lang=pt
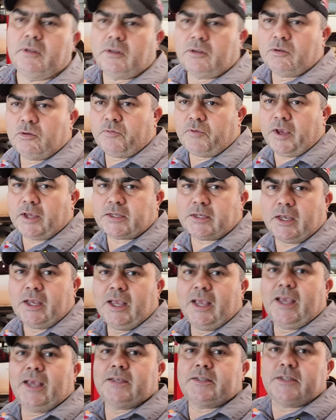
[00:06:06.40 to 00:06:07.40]
não fecha.
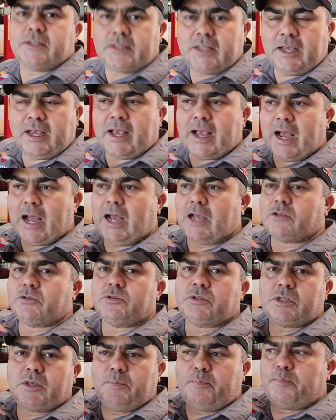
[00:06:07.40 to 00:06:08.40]
Existem
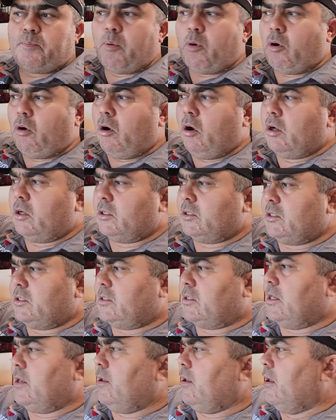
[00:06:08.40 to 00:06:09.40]
casos que pode
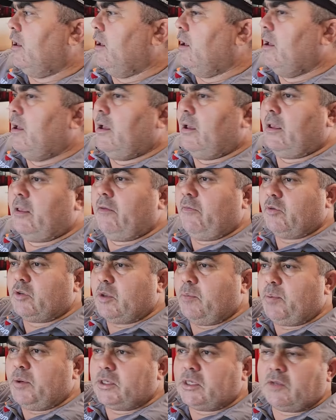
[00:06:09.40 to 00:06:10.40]
ser que
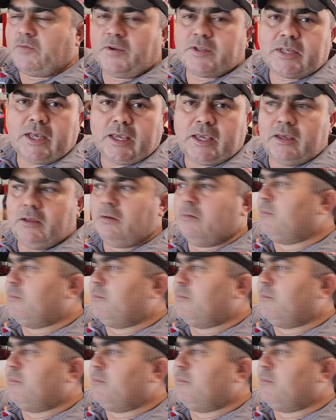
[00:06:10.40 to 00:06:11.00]
você precisa fazer aquilo,